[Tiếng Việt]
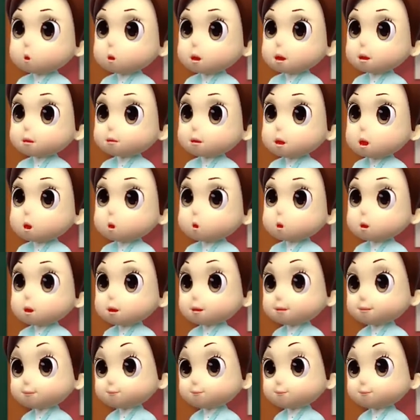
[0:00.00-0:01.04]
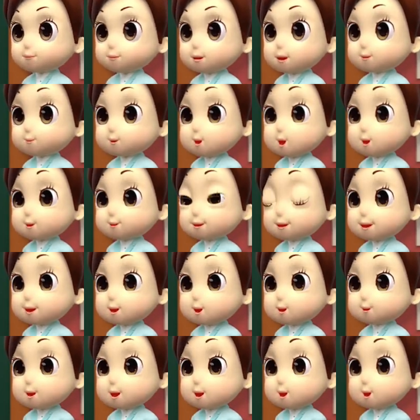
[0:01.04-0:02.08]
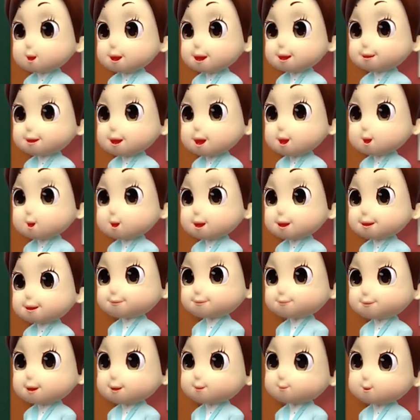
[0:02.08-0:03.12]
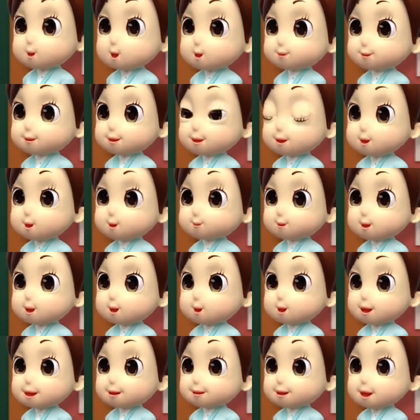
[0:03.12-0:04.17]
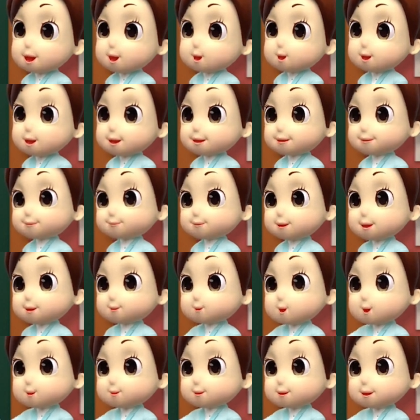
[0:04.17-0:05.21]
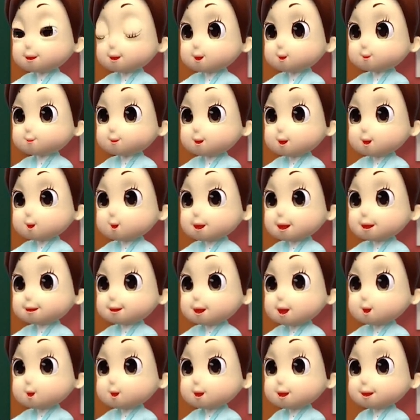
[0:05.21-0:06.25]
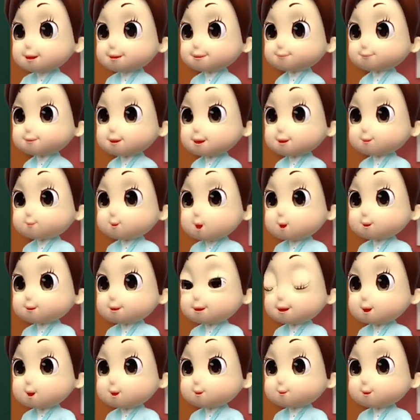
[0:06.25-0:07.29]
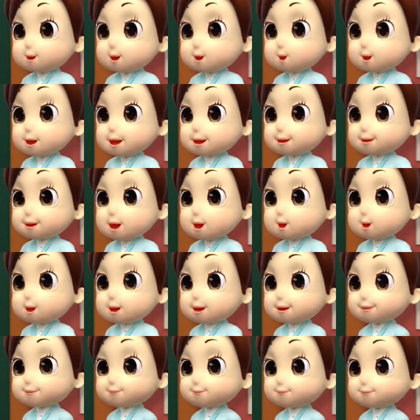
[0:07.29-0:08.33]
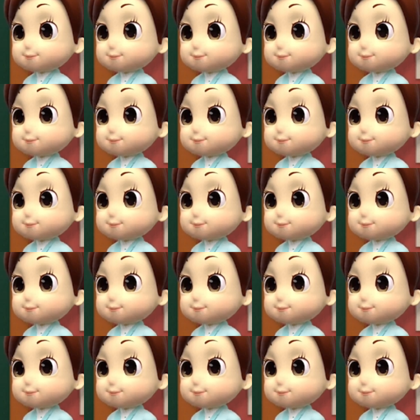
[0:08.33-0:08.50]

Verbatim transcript: Đồng trong cánh đồng chỉ khoảng đất rộng dùng để cày cấy, trồng trọt. Còn từ đồng trong đồng hương có nghĩa là giống nhau.